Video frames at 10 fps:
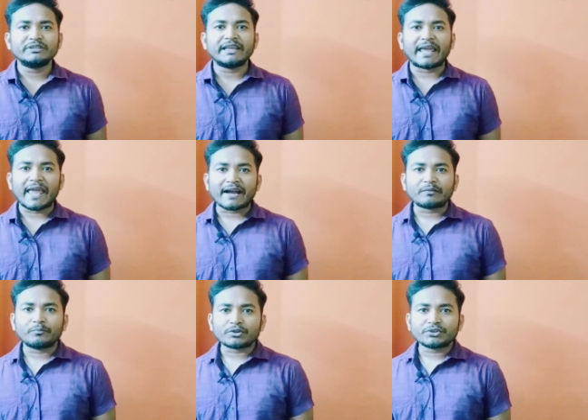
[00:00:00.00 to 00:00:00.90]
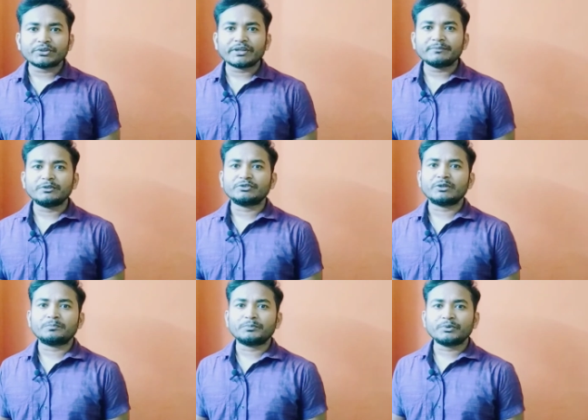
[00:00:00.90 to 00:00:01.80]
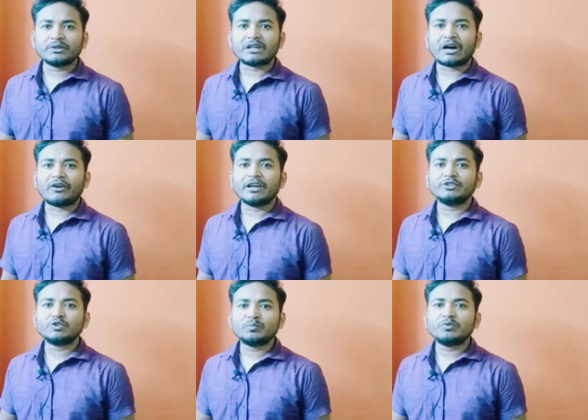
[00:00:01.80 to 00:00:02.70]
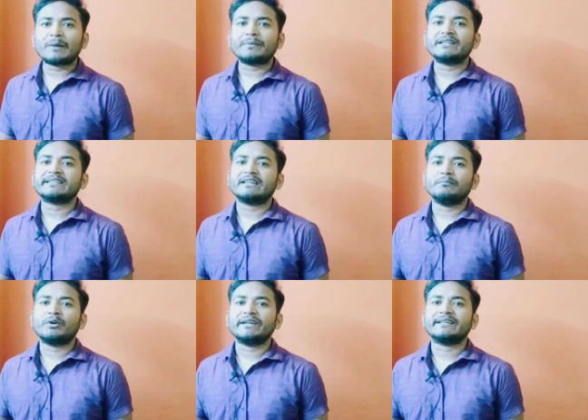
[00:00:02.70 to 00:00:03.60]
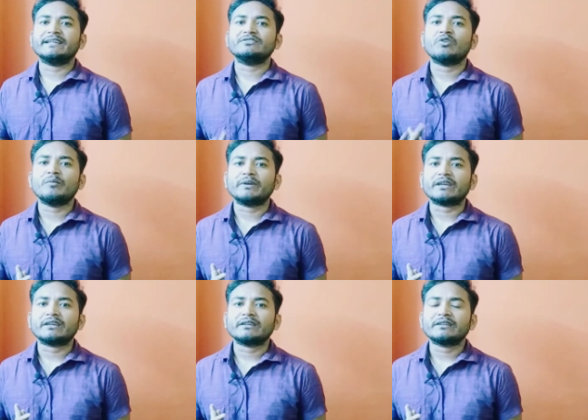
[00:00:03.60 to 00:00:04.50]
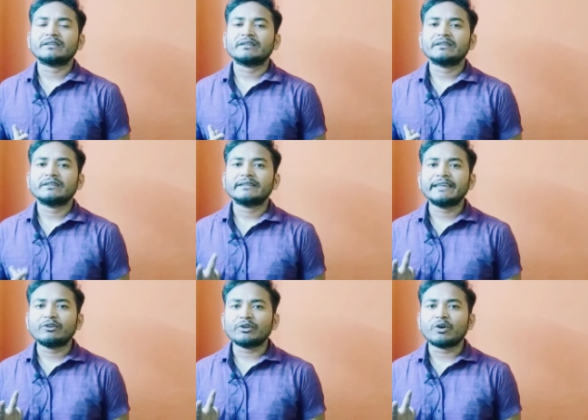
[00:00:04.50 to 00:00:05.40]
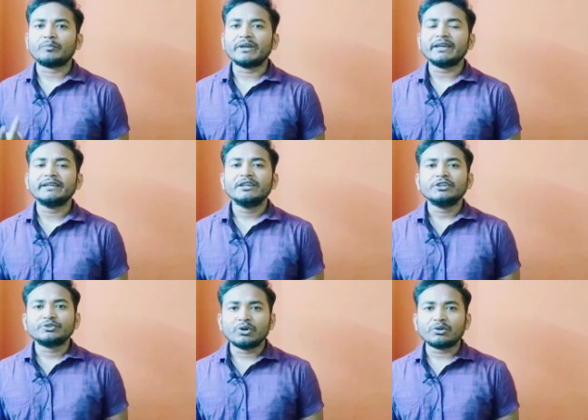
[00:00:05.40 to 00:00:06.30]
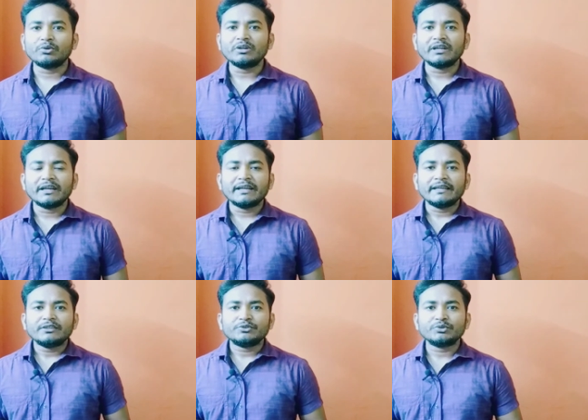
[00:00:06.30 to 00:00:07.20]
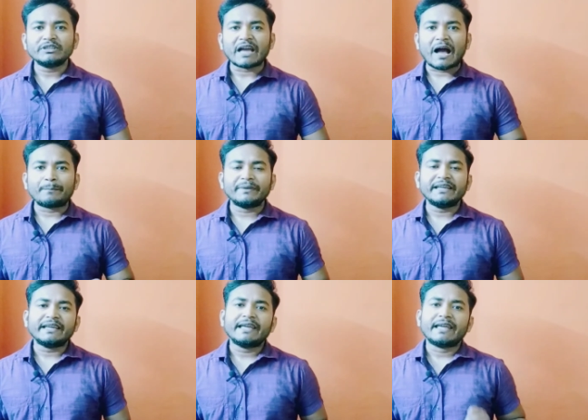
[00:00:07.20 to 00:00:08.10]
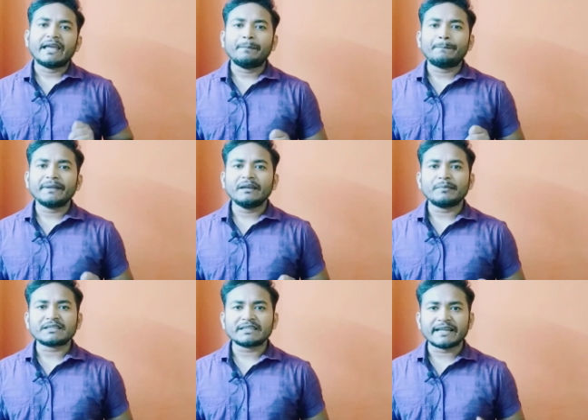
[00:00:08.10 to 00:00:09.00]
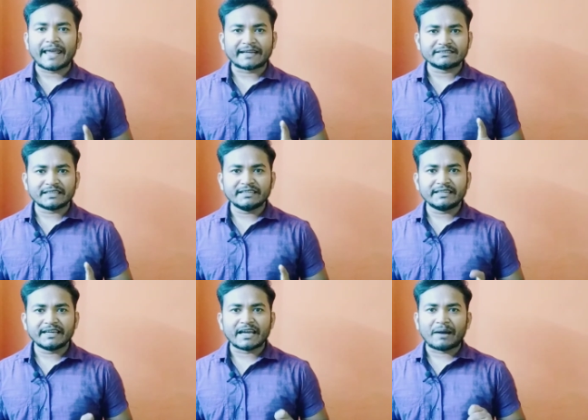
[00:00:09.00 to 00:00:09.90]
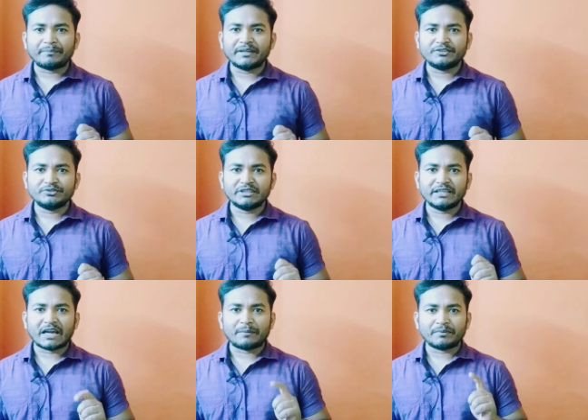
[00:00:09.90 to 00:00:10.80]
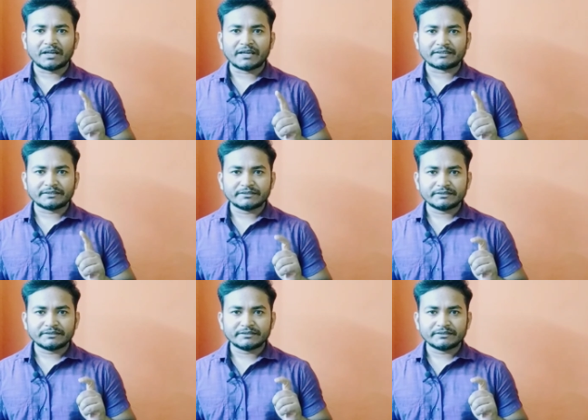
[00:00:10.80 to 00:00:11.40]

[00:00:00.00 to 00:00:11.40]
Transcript: যদি এক বছরের ভিতরে পূরণ না হয় তবু আপনার চ্যানেল মনিটাইজ হবে কি করে হবে ধরুন যদি আপনি এপ্রিল মাসের এক তারিখে আপনি যদি আপনার